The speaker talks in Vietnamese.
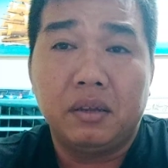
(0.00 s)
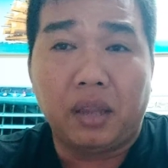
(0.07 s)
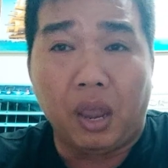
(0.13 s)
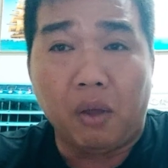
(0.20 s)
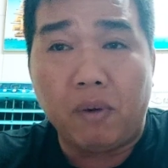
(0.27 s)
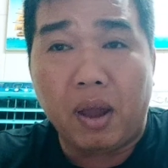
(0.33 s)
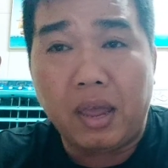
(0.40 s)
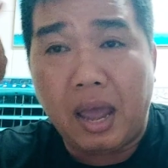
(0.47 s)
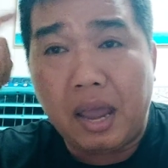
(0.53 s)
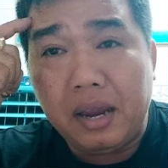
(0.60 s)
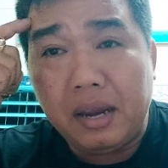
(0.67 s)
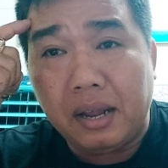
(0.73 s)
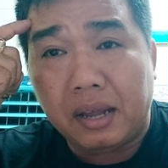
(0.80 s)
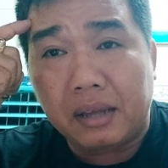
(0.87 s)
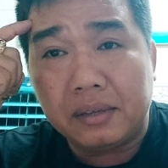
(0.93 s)
chịu để
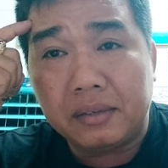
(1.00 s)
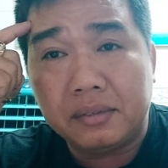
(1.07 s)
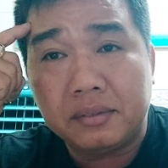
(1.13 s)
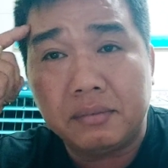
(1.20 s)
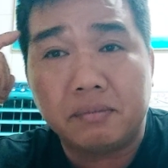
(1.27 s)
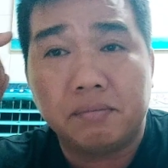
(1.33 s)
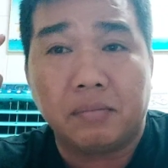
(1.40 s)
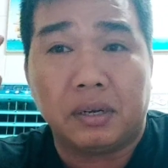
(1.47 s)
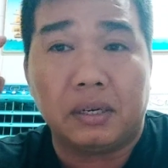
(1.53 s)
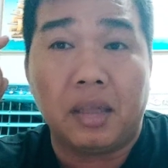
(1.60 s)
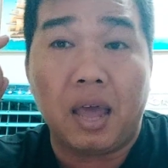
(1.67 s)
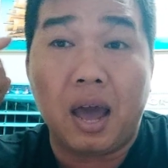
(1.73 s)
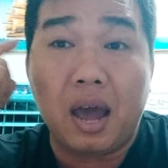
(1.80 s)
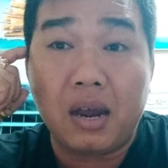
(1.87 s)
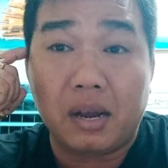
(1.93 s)
ý nè mình
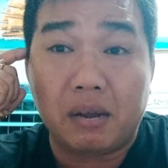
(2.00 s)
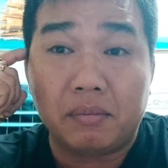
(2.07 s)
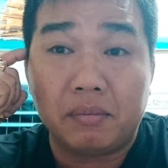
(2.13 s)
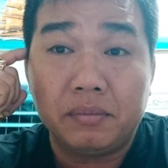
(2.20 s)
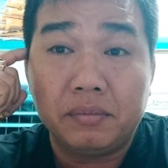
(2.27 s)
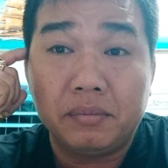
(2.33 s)
nhớ không